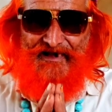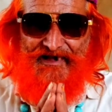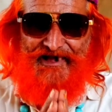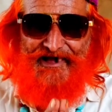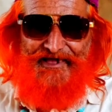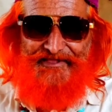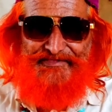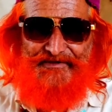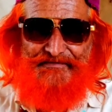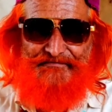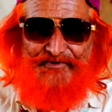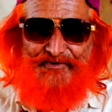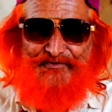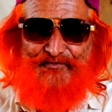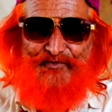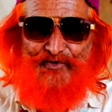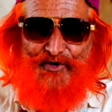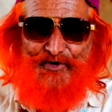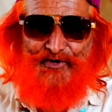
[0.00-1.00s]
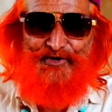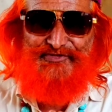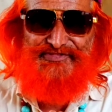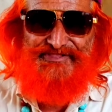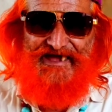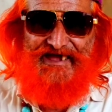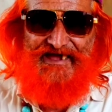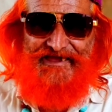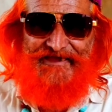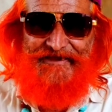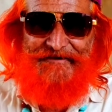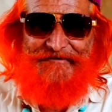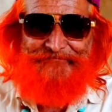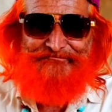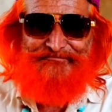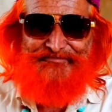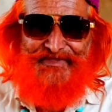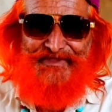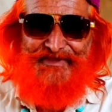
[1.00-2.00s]
खादिम वो होता है
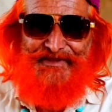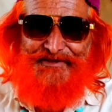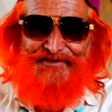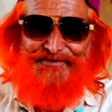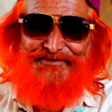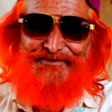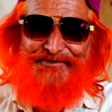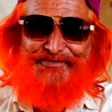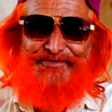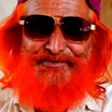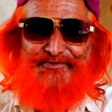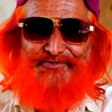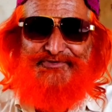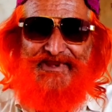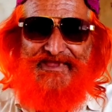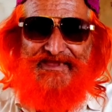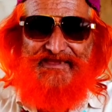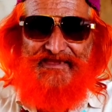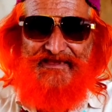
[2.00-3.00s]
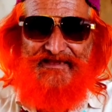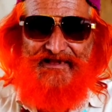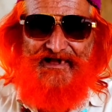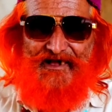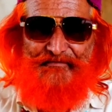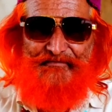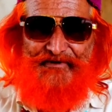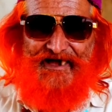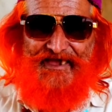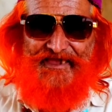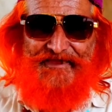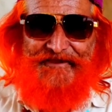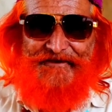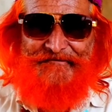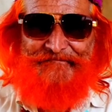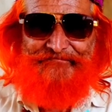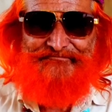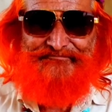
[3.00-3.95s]
जो दूसरे के काम आए